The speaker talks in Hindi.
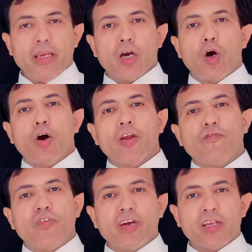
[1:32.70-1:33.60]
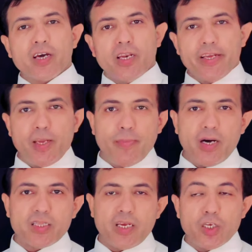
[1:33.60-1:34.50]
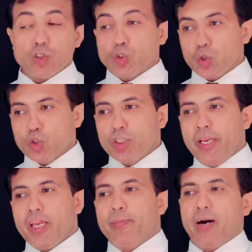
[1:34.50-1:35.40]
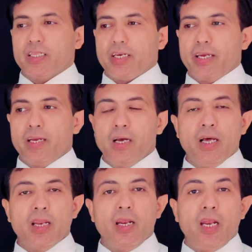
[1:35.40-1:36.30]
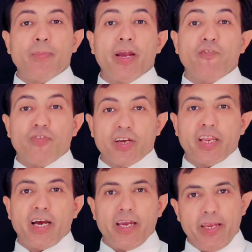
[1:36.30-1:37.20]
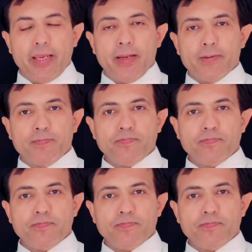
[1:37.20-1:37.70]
ये गौर फिक्र करने की बात है सोचने की बात है लम्हे फिक्रिया है ये